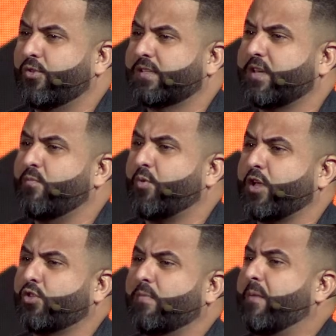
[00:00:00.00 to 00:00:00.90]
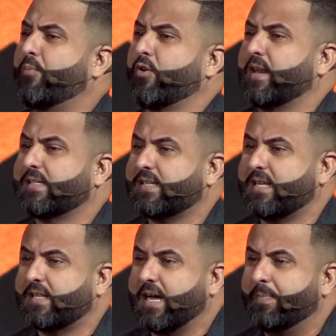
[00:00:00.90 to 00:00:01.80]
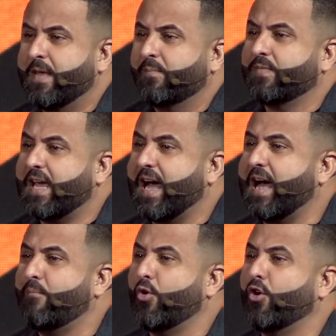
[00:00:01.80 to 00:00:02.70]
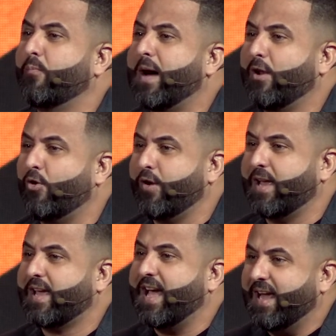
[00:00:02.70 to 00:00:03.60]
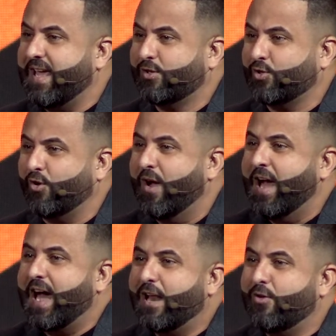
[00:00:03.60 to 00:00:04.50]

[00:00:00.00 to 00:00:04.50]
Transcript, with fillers: de ser un poquito más progresista, dejamos los valores que han hecho a